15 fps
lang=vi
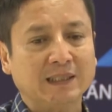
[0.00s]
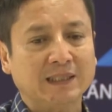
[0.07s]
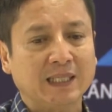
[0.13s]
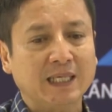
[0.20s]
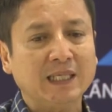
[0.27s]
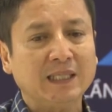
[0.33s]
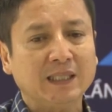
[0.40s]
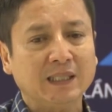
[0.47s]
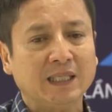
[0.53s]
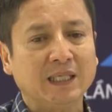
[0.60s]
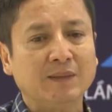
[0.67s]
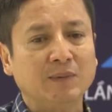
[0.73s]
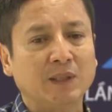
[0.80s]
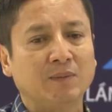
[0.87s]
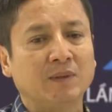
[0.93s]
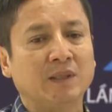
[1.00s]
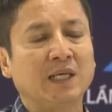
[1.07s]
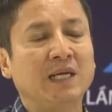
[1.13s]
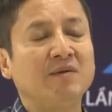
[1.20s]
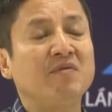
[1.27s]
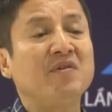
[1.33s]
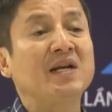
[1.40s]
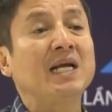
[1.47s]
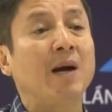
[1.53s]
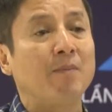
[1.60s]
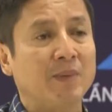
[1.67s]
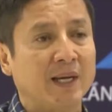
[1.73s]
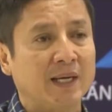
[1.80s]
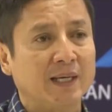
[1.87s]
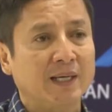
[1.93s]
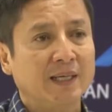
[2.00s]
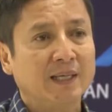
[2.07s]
dễ khi mà đến viên ngậm này